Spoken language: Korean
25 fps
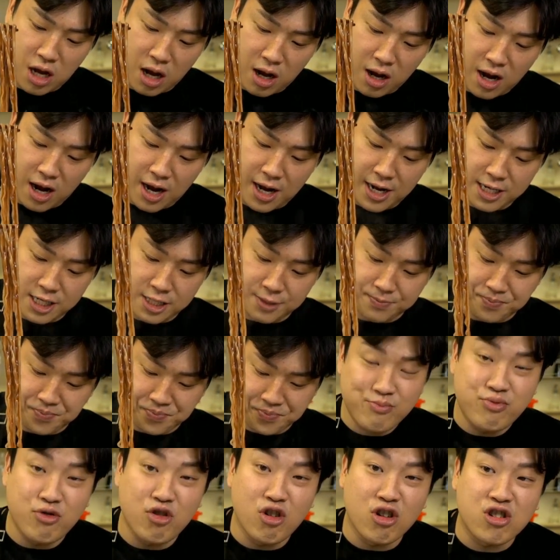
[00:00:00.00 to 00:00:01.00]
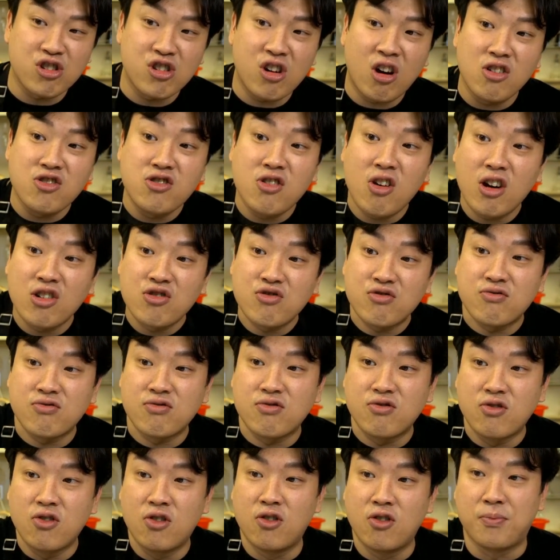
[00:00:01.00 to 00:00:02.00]
약간 불어
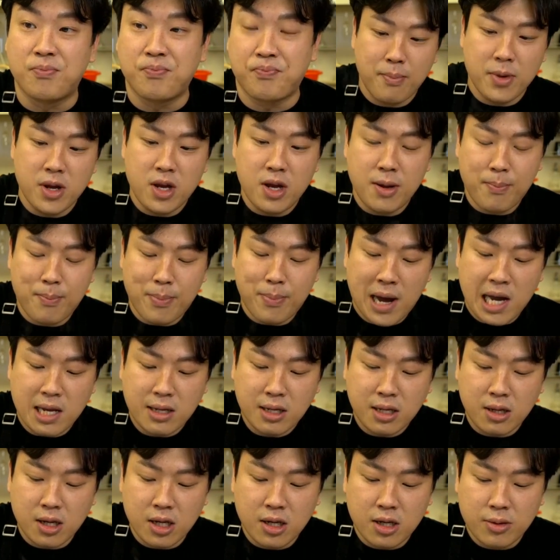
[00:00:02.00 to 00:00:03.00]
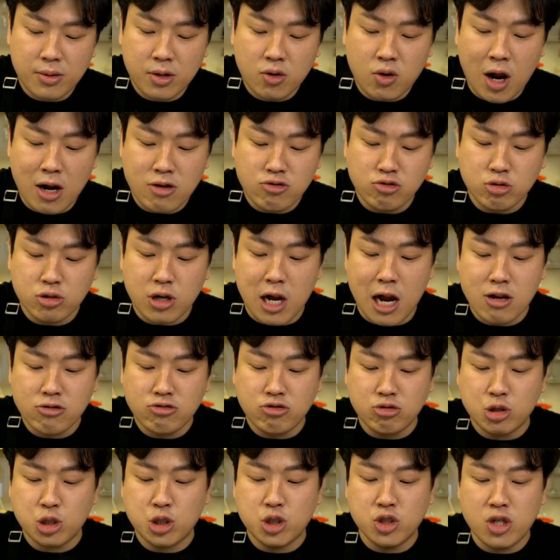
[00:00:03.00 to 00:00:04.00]
터져가지고 이 팥, 이 칼국,
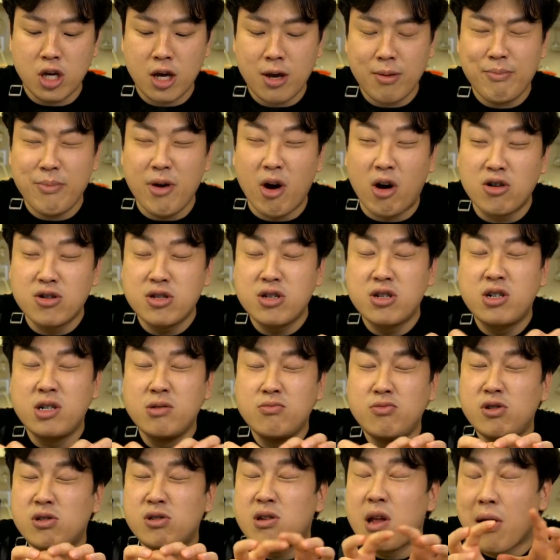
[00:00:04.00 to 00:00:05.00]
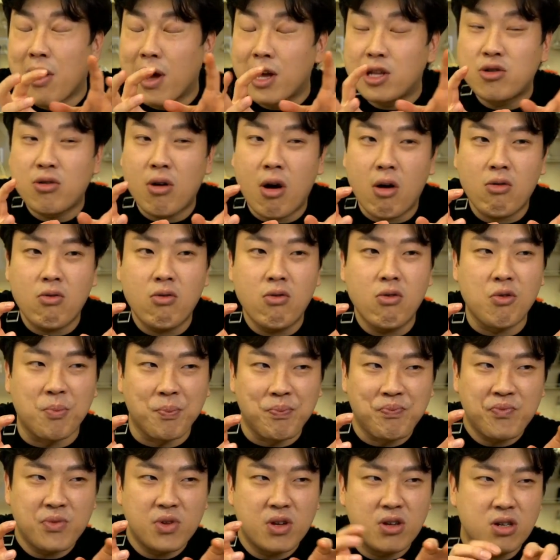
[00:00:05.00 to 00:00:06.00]
칼국수의 면이 흐물탱해져갖고
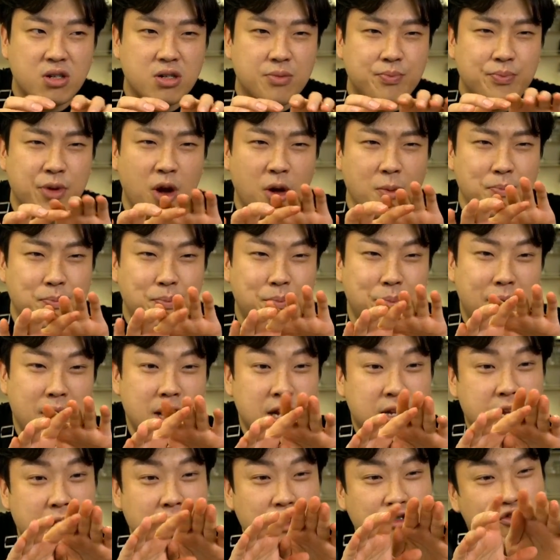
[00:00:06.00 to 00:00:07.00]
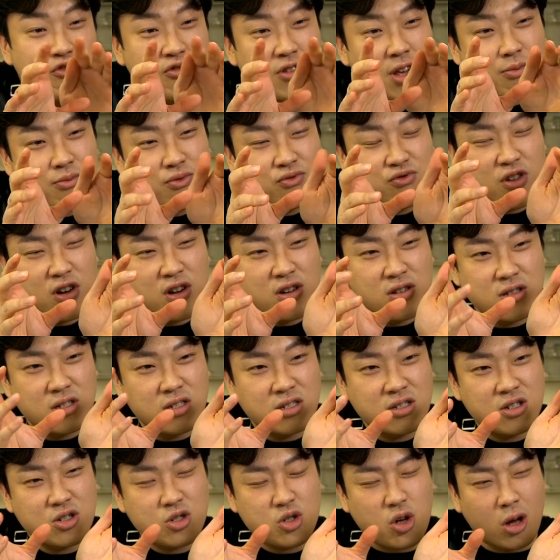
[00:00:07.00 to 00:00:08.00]
그 면발 테두리에
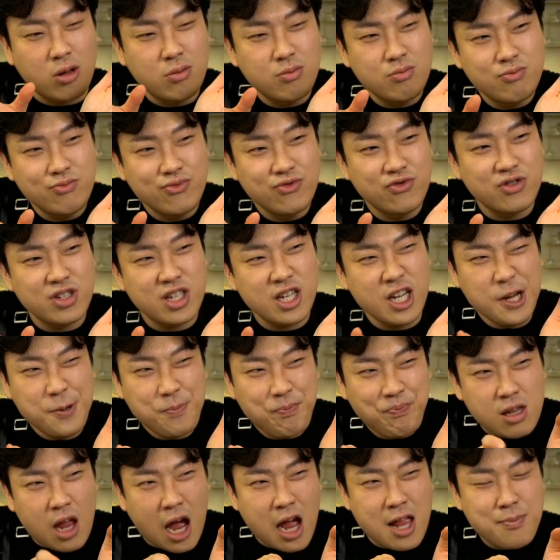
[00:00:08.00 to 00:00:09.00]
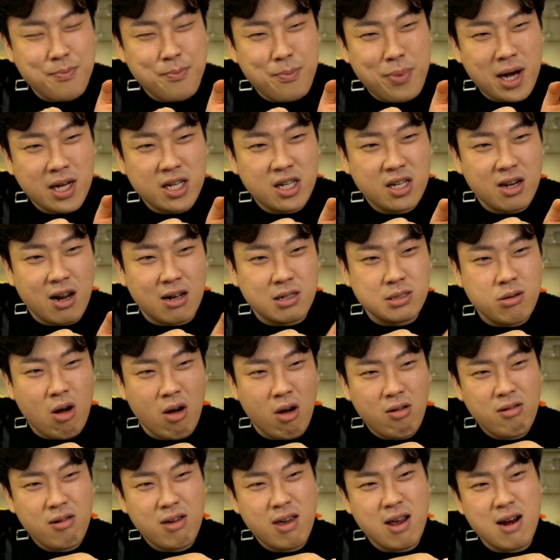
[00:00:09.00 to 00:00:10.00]
묻어있는 그 전분이 단팥이랑
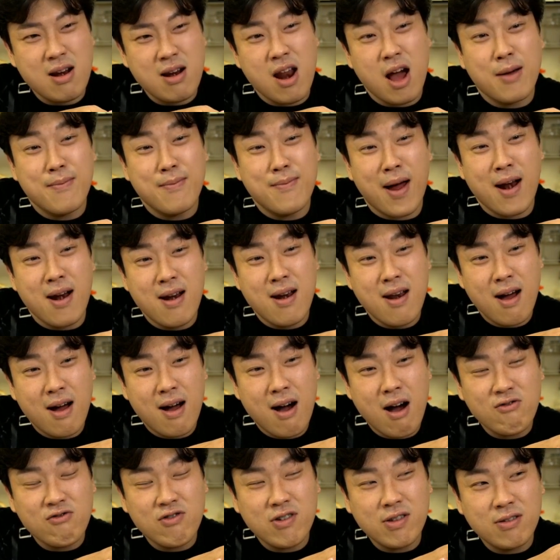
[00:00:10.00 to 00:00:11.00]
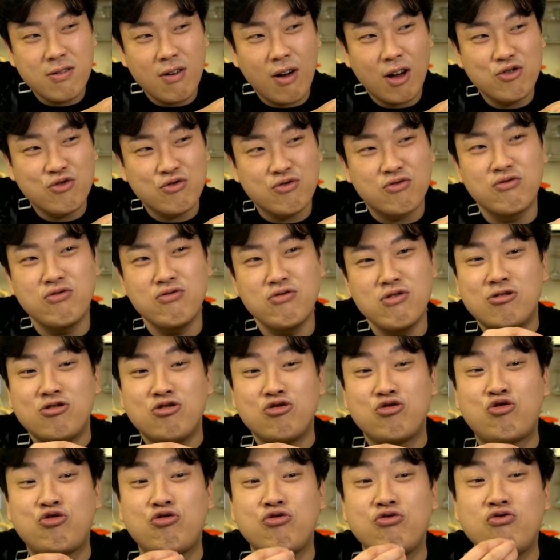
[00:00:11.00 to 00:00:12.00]
섞일랑 말랑 하고 있어가지고
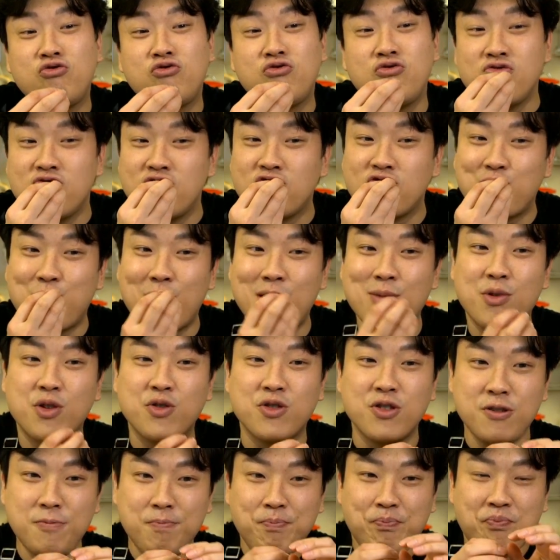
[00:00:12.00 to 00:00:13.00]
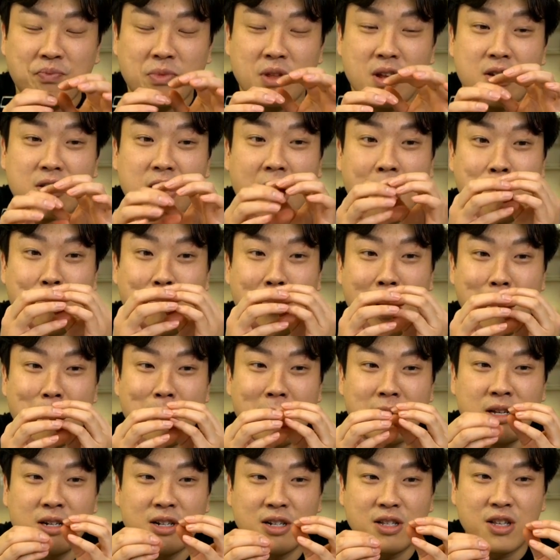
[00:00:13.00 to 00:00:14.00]
쭉 빨면은
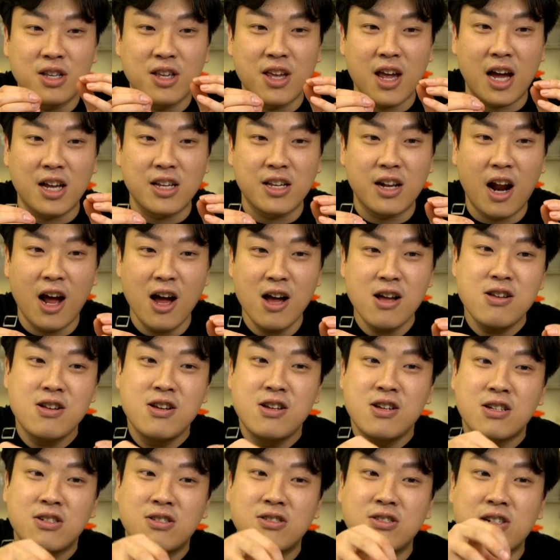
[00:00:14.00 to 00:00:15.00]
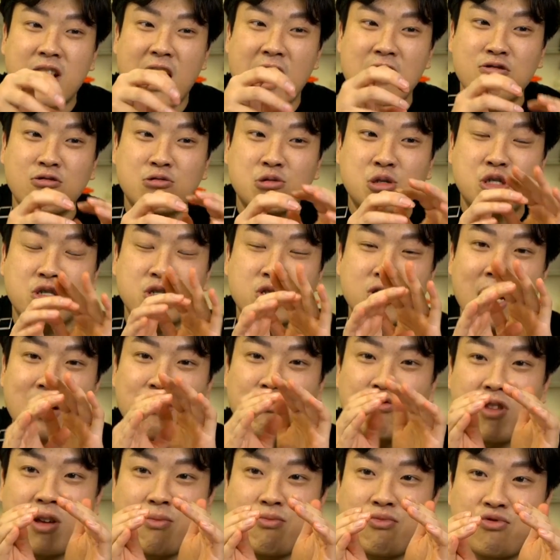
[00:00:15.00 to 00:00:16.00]
단팥만 흐르는 게 아니라 그 칼국수
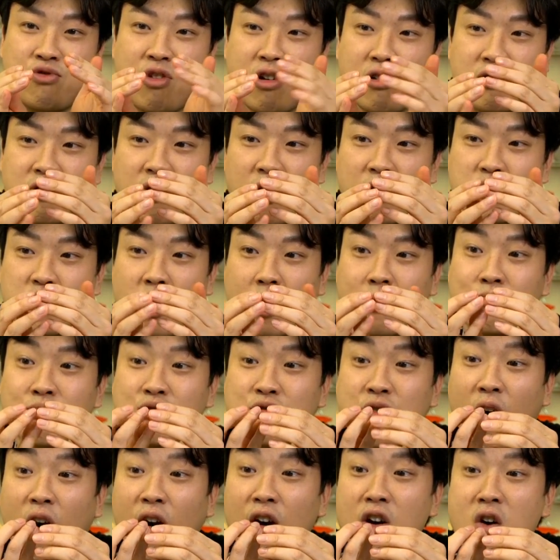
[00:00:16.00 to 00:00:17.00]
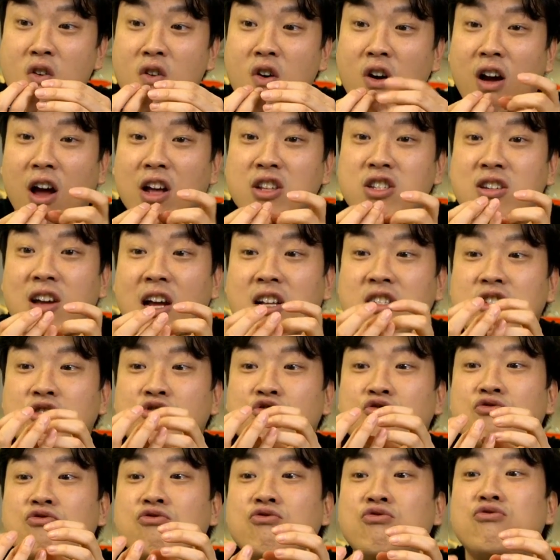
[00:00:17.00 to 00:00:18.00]
테두리에 묻어있던 전분 허연 것까지 같이
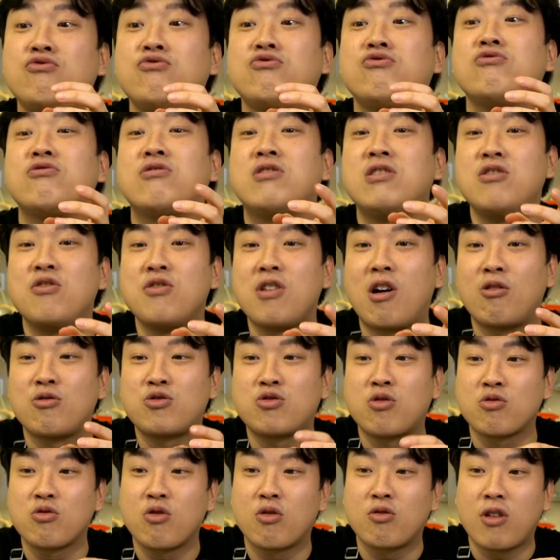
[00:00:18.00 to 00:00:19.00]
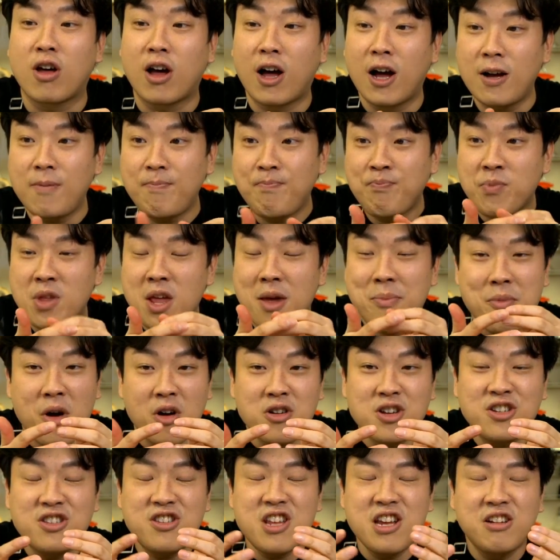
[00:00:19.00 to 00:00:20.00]
쭉 흘러나올 정도로다가
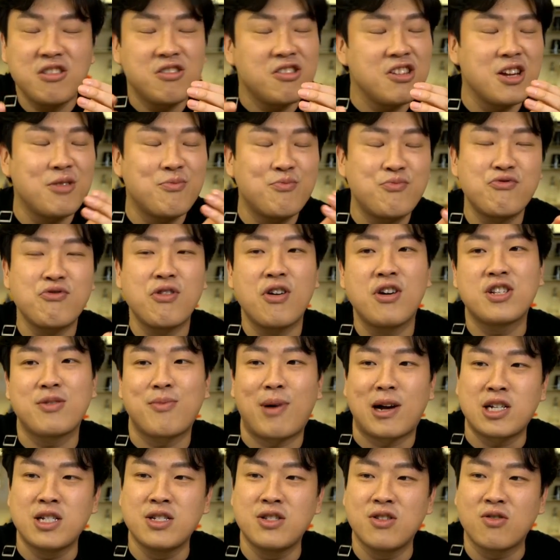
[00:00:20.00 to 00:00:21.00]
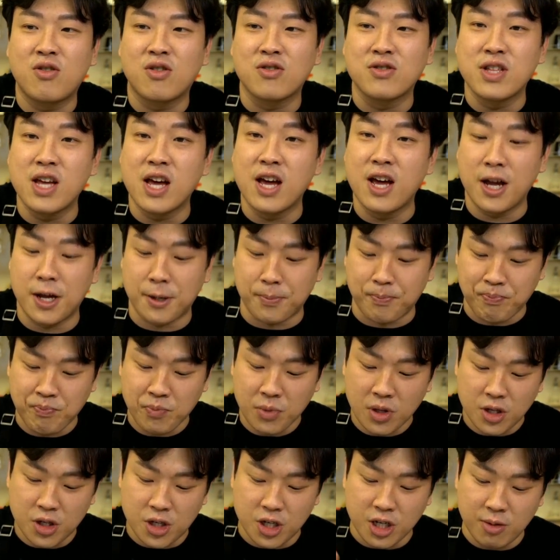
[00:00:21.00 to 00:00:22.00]
면이 띵띵 불어야지 맛있는 건데
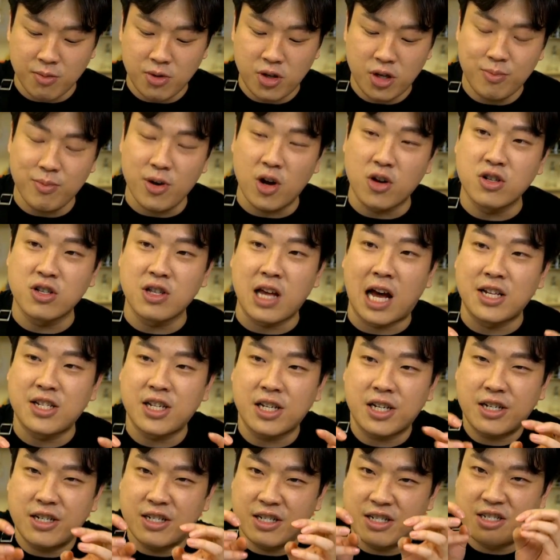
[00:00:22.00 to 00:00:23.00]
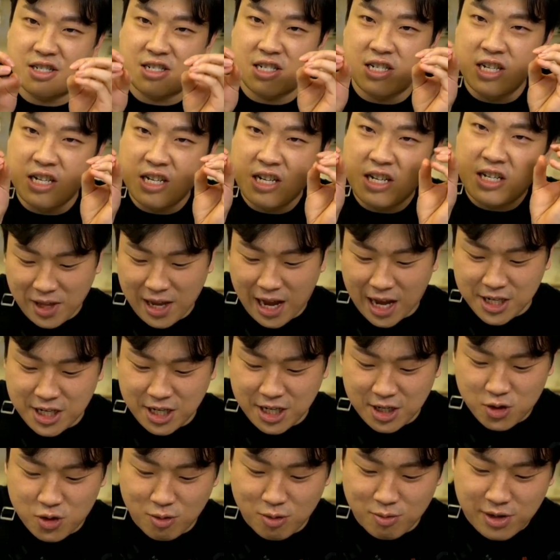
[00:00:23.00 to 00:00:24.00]
지금 이 면은 아직 그
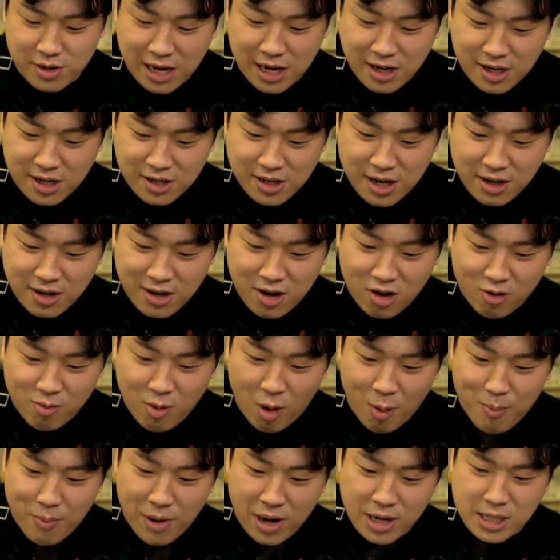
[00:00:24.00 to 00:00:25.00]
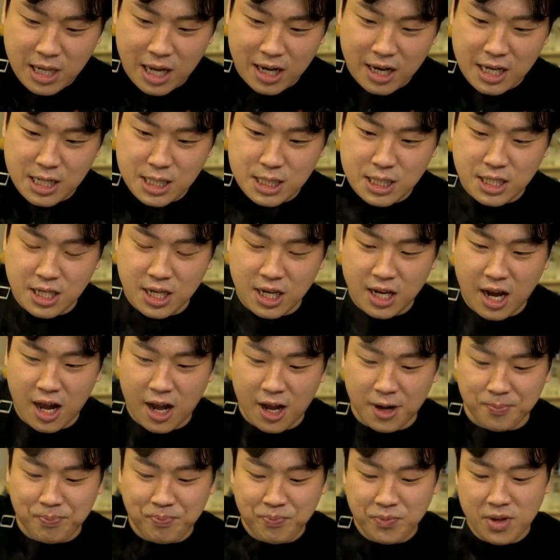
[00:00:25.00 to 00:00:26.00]
아직 좀 탱글탱글하고 면발이
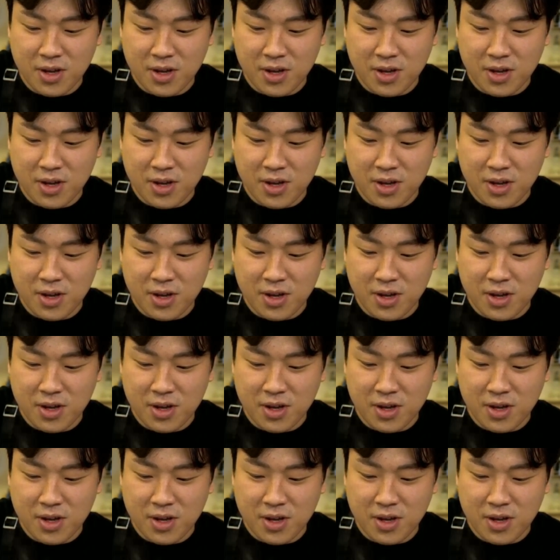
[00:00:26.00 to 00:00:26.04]
살아있으니까